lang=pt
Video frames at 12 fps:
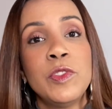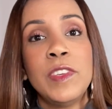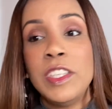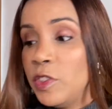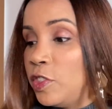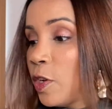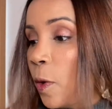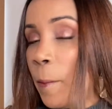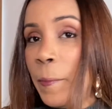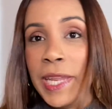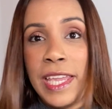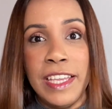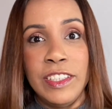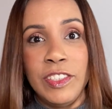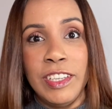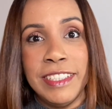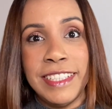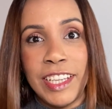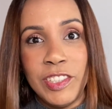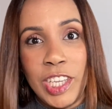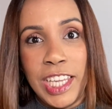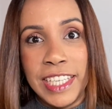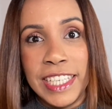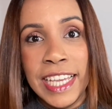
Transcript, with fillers: vídeos de comprinhas da Shein.